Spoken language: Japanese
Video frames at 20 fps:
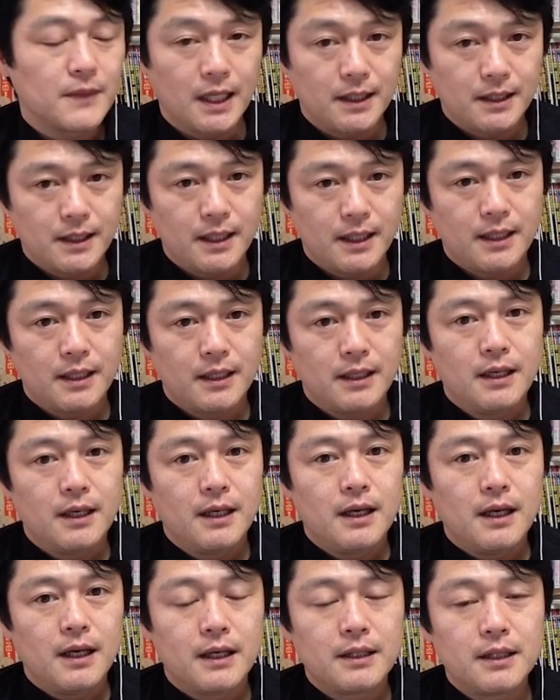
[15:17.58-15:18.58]
だって
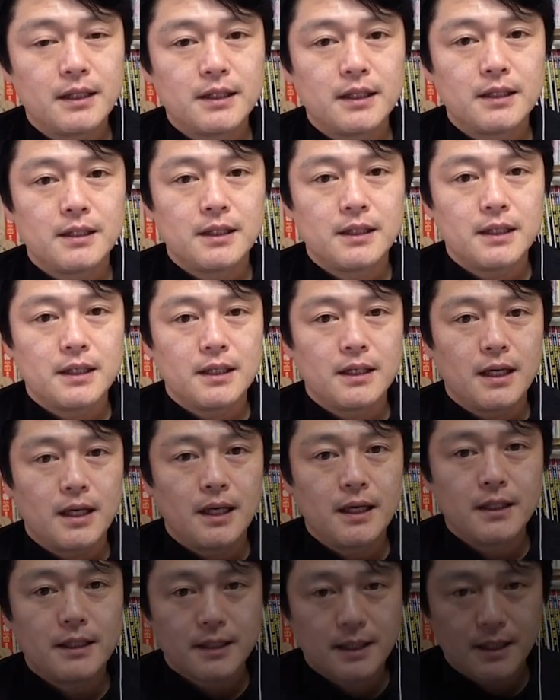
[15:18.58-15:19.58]
あなたに
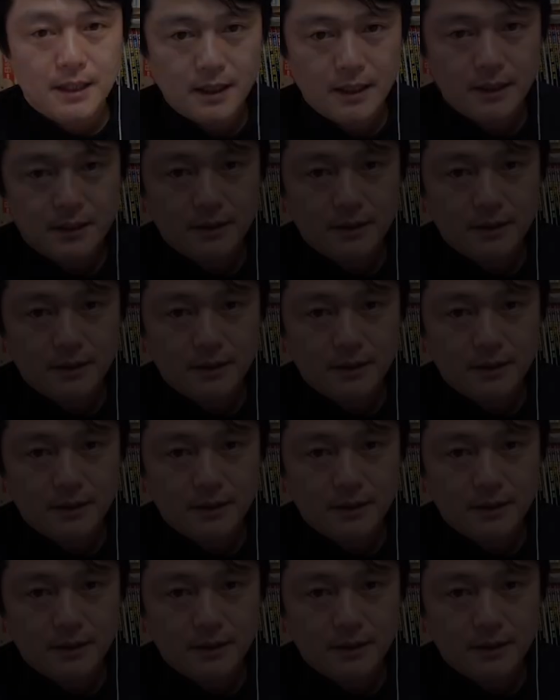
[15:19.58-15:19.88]
会えたか